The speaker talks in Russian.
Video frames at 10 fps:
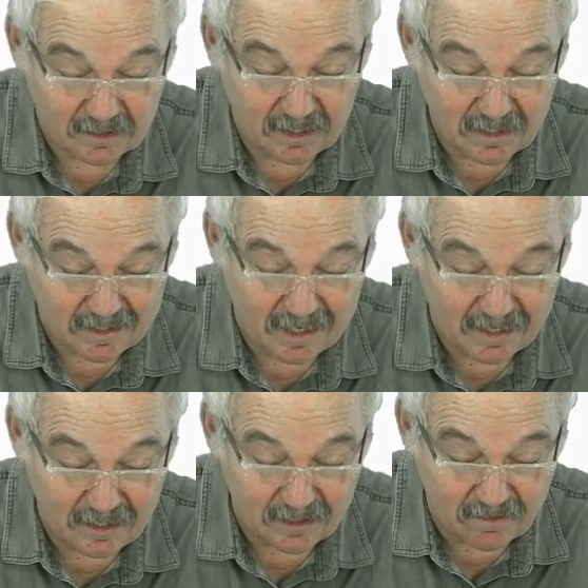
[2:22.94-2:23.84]
Если
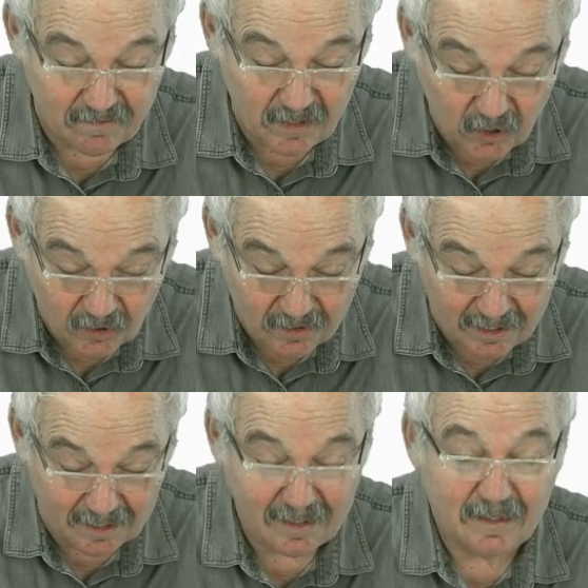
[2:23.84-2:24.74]
они
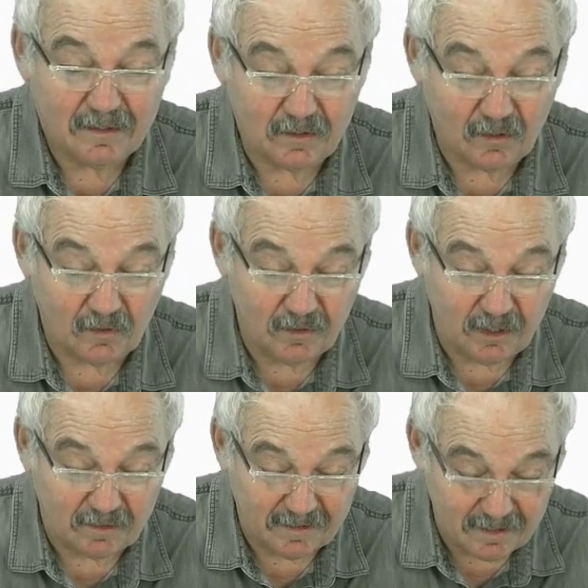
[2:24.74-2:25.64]
движутся, то у
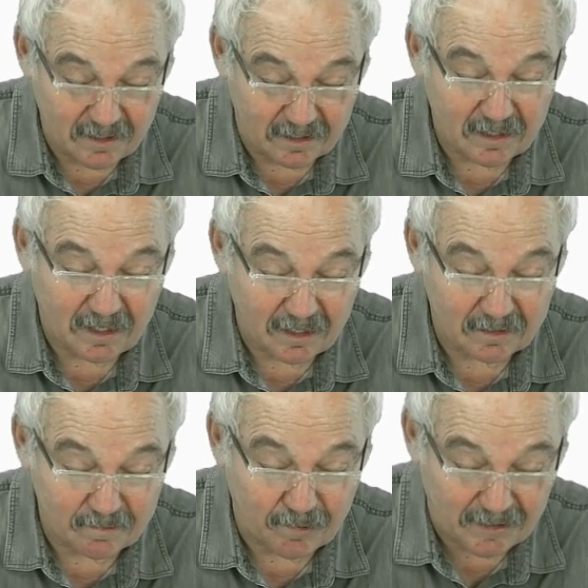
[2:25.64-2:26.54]
них
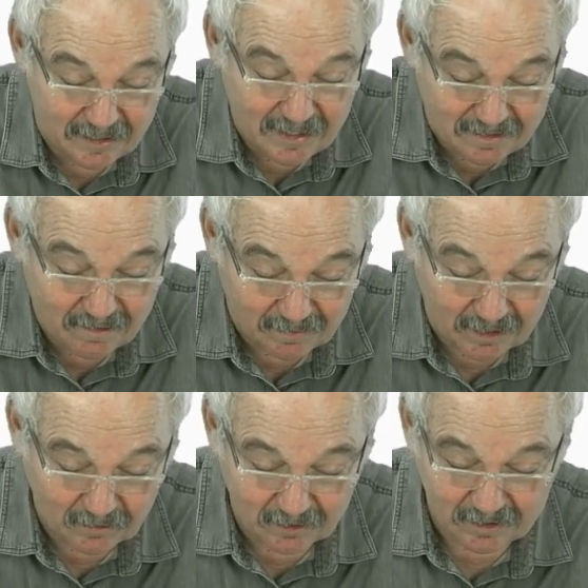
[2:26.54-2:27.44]
возникает под действием
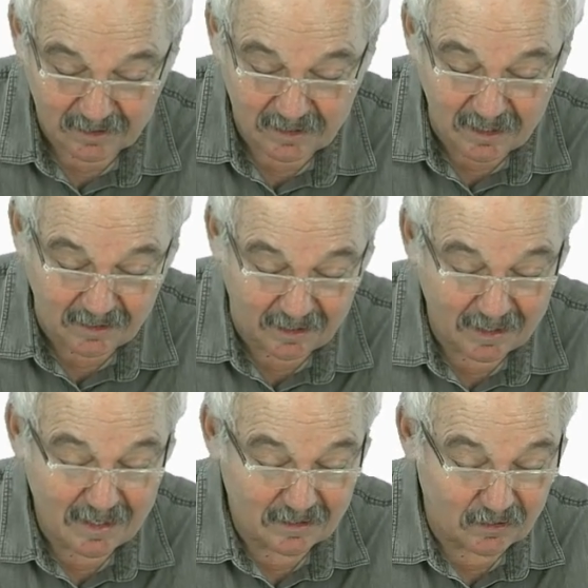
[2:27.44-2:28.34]
какой-то силы
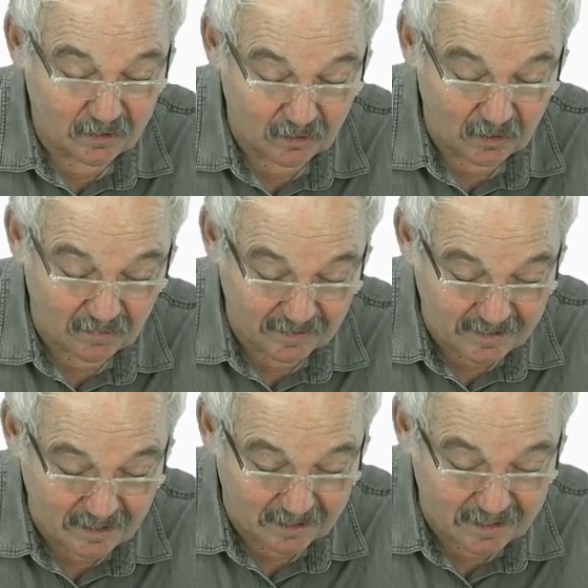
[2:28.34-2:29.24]
то
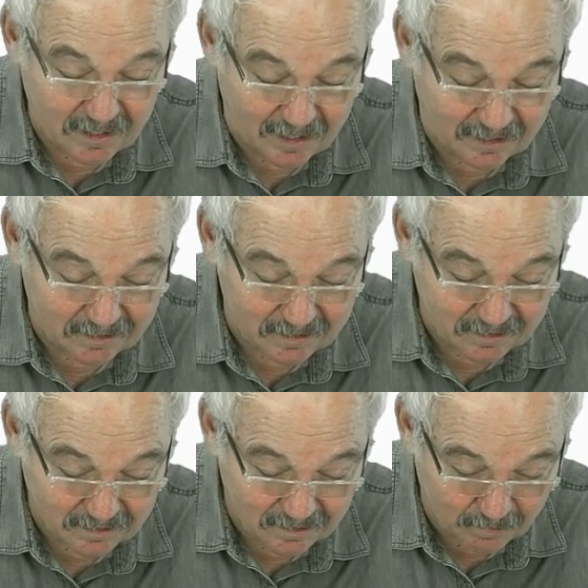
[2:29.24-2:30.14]
возникает
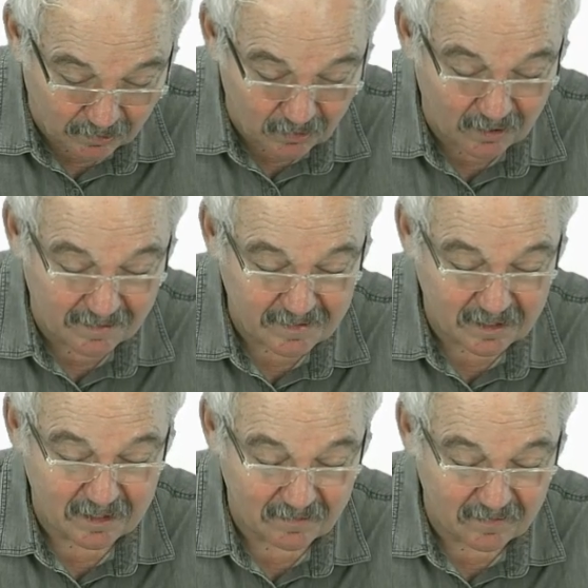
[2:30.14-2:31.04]

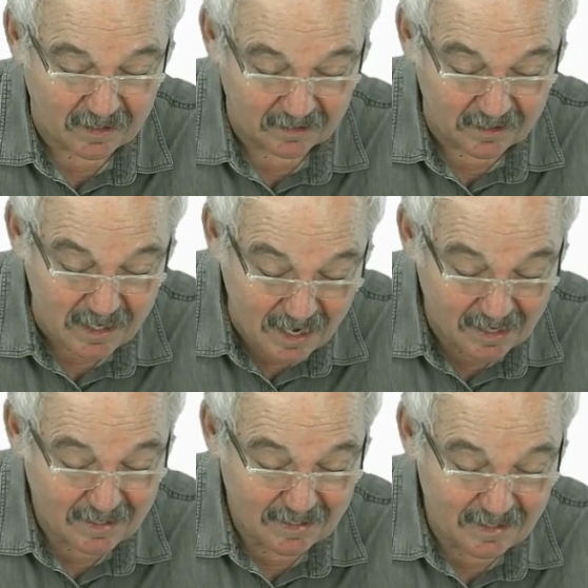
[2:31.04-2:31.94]
дебройлевская волна,
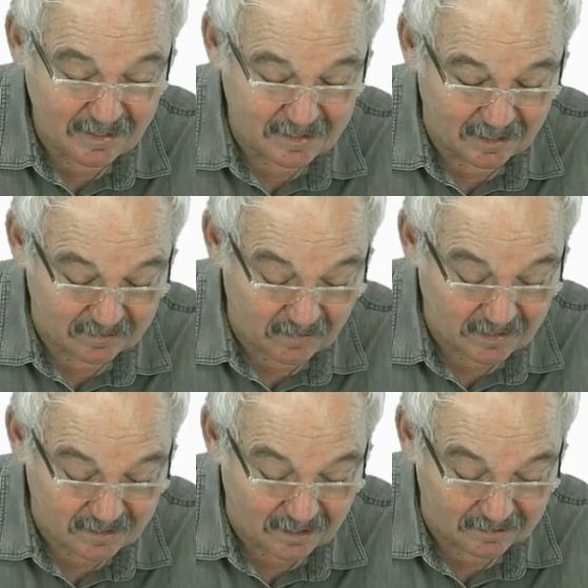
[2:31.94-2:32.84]
и,
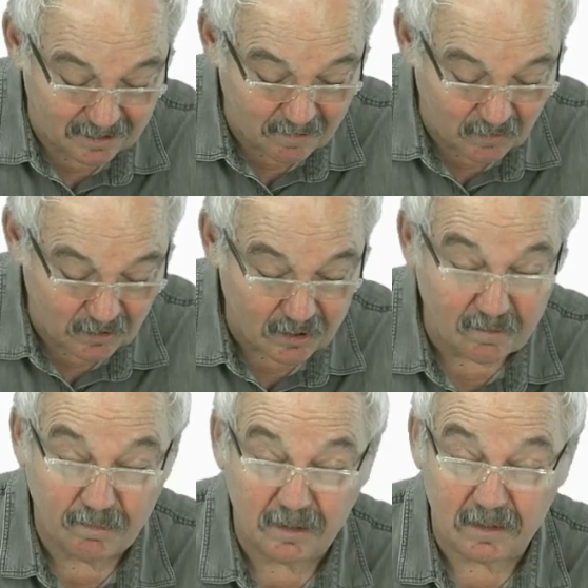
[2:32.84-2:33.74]
соответственно, она может
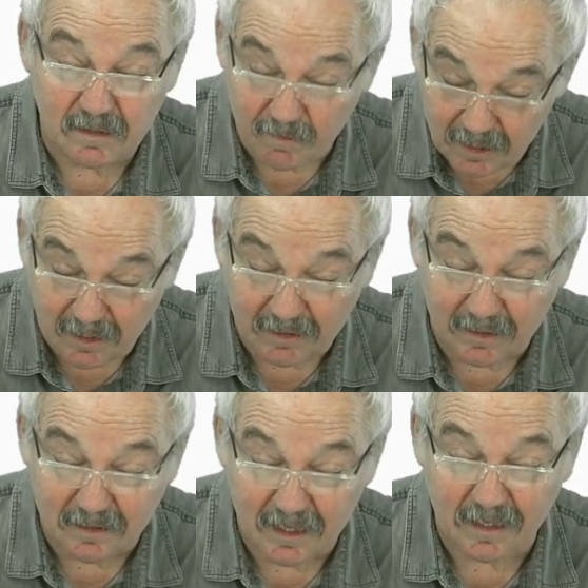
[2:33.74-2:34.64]
быть
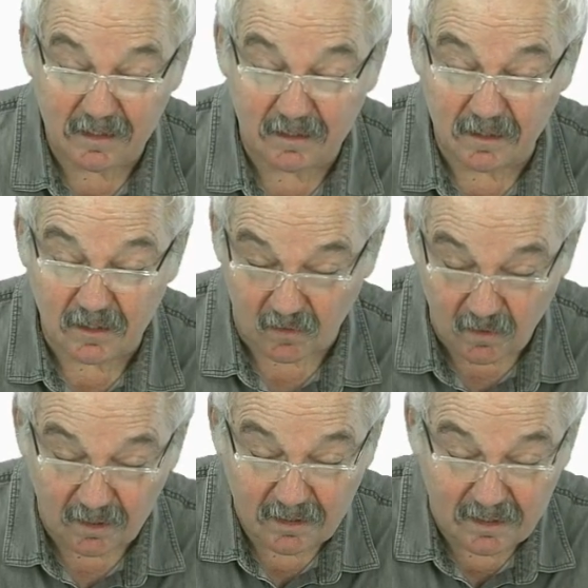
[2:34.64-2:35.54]
измерена, найдена
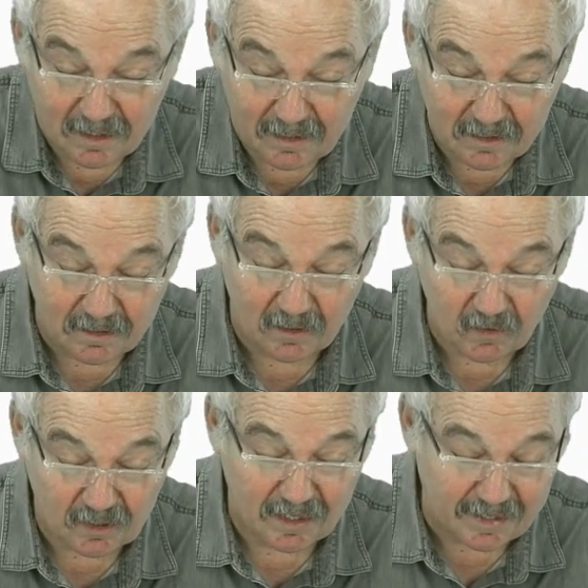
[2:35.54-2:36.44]
скорость, найдено
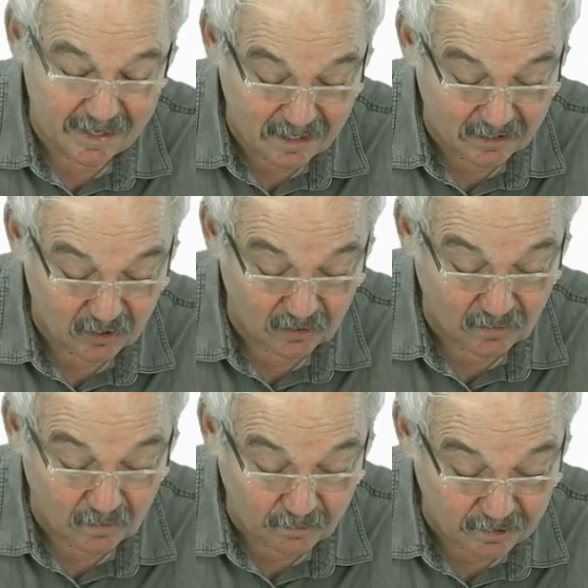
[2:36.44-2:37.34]
ускорение,
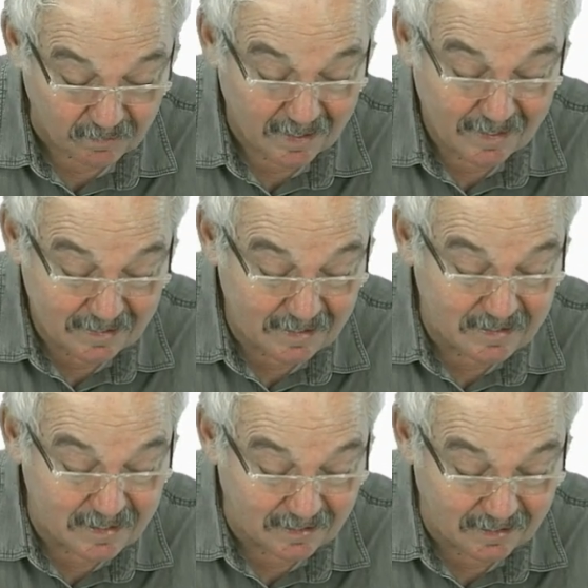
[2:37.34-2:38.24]
что, в общем, и
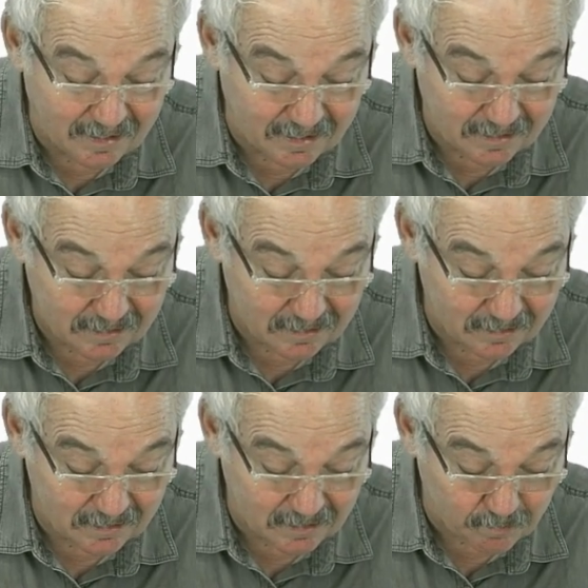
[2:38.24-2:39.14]
делали
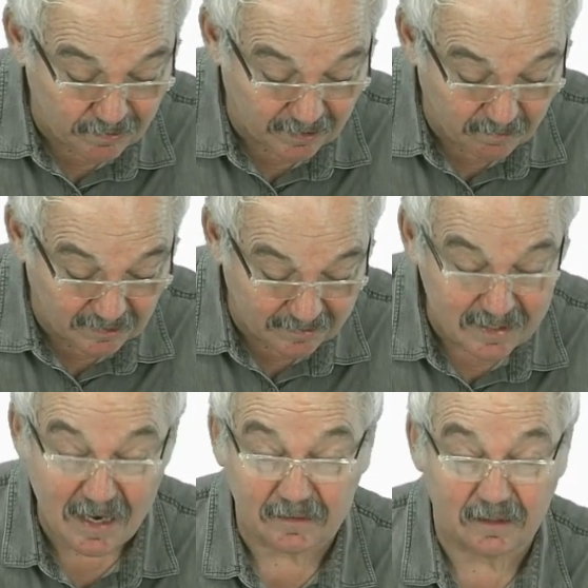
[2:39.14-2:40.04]
э,
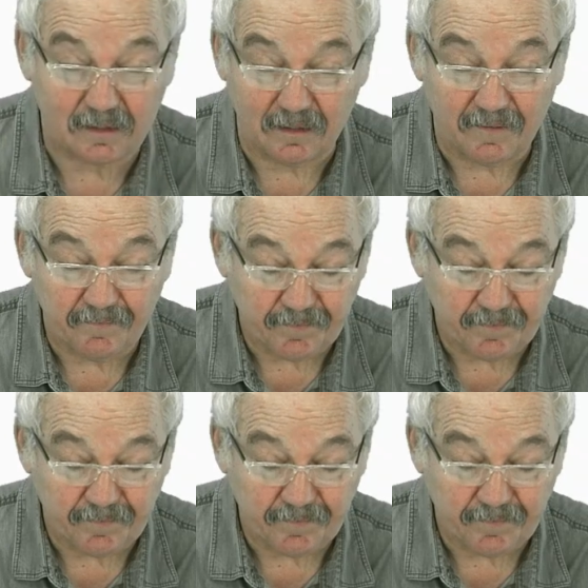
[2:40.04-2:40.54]
экспериментаторы.